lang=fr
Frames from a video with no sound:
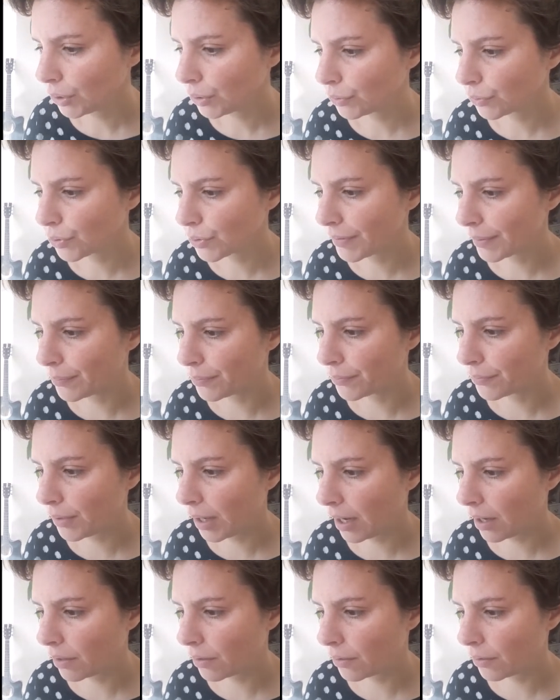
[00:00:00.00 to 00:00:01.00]
Donc je vais
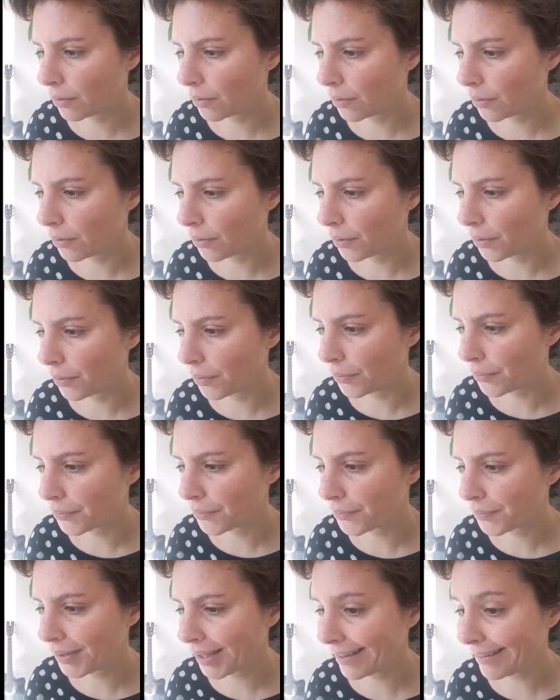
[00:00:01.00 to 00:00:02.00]
pouvoir euh,
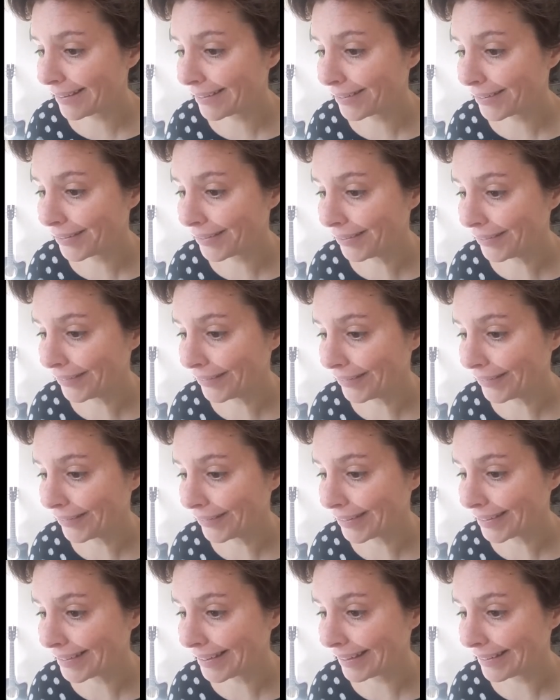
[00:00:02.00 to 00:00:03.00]
faire
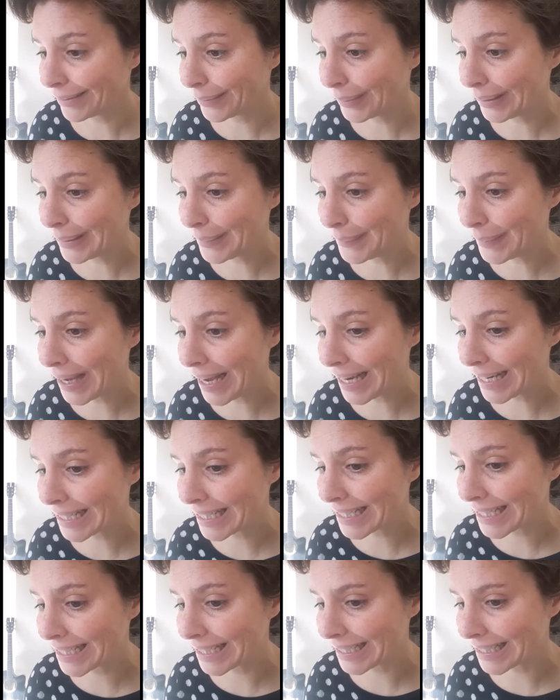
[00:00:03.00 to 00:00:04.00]
euh, cette
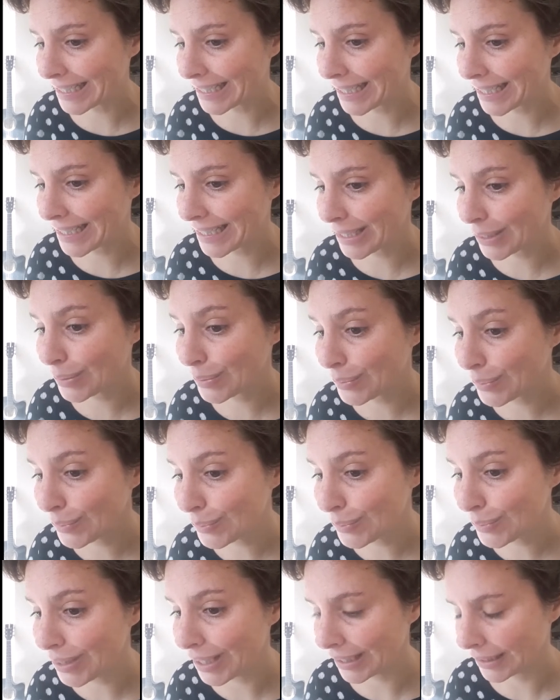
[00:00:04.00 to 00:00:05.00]
démarche, ça c'est
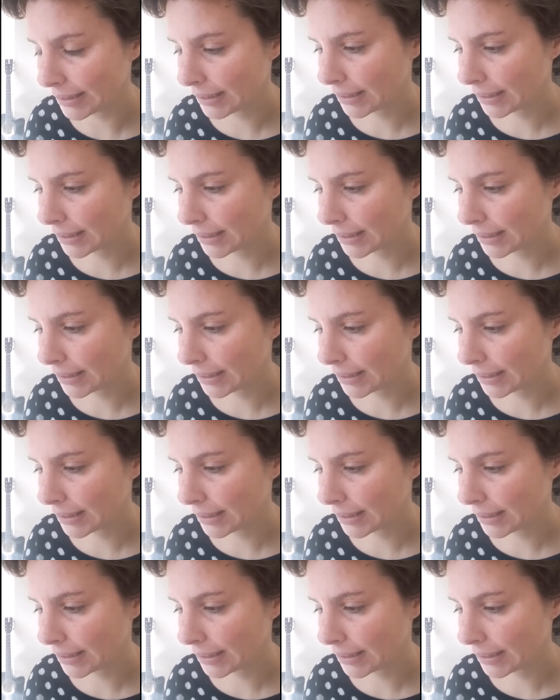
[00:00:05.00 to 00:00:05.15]
cool.